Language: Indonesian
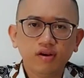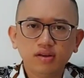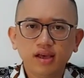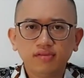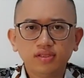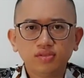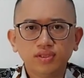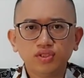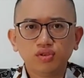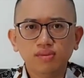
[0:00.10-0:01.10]
Paul Davis
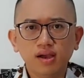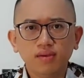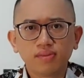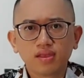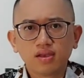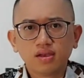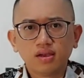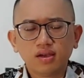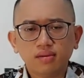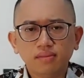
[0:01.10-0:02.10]
mencoba
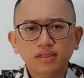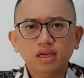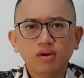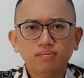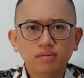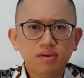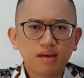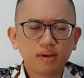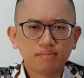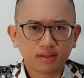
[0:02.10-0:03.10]
menjawab
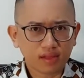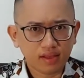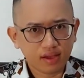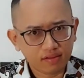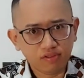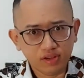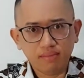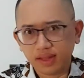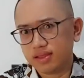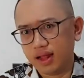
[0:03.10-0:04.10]
beberapa pertanyaan
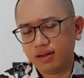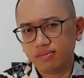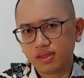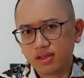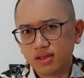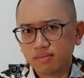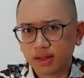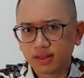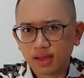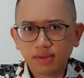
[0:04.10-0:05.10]
fundamental.
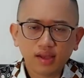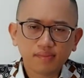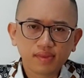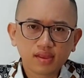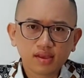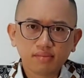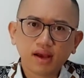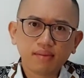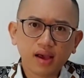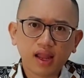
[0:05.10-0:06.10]
Pertama,
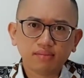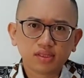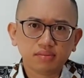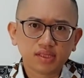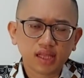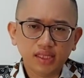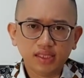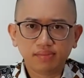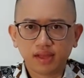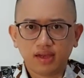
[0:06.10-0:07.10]
mengapa alam semesta
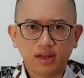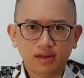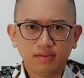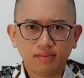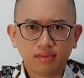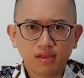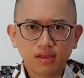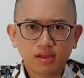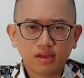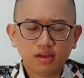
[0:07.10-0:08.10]
diciptakan?
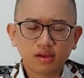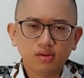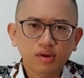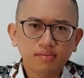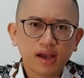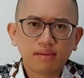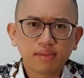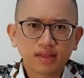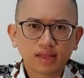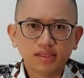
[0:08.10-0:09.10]
Kedua,
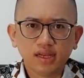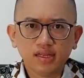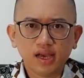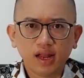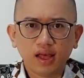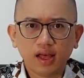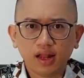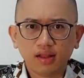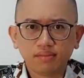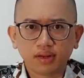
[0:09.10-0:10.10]
mengapa terjadi
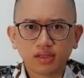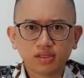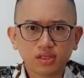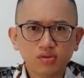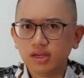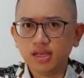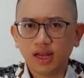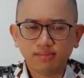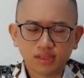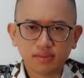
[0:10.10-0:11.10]
hal-hal peristiwa di
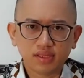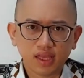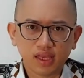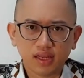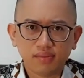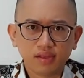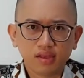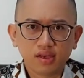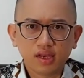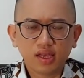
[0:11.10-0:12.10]
alam semesta ini?
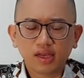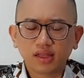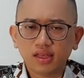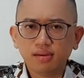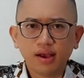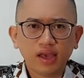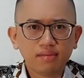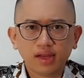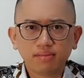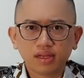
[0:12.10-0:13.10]
Yang ketiga,
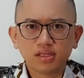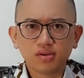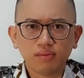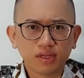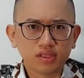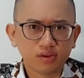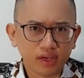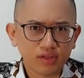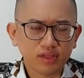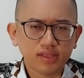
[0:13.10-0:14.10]
bagaimana peristiwa-peristiwa
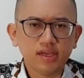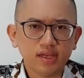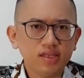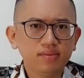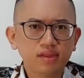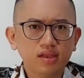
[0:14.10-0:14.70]
itu terjadi?